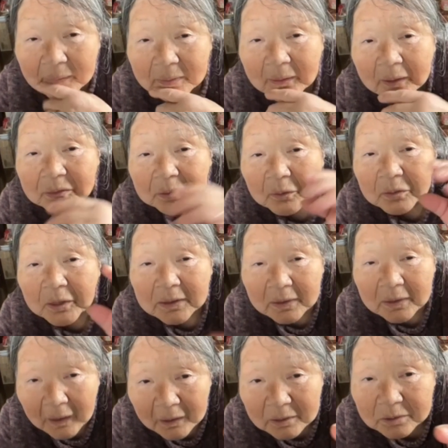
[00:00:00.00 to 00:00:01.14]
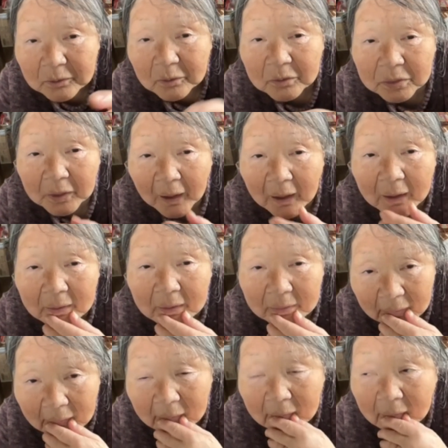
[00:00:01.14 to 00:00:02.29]
ネットできない状態
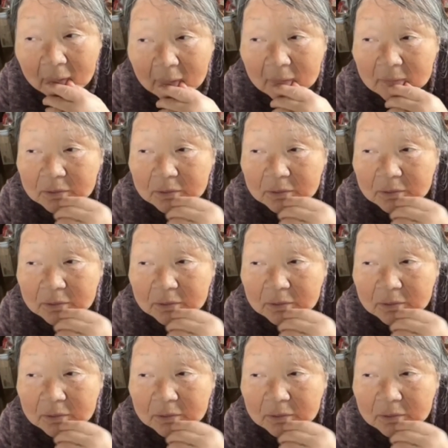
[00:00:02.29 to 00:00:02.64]
ね